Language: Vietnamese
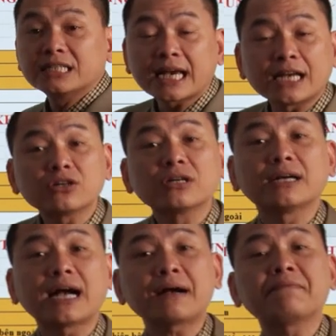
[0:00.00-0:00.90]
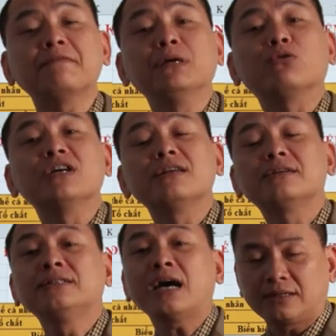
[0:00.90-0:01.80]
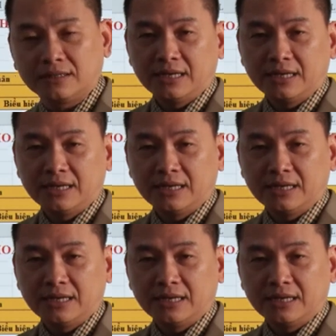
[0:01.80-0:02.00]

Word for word: sẻ cho người khác. Và biểu hiện lớn nhất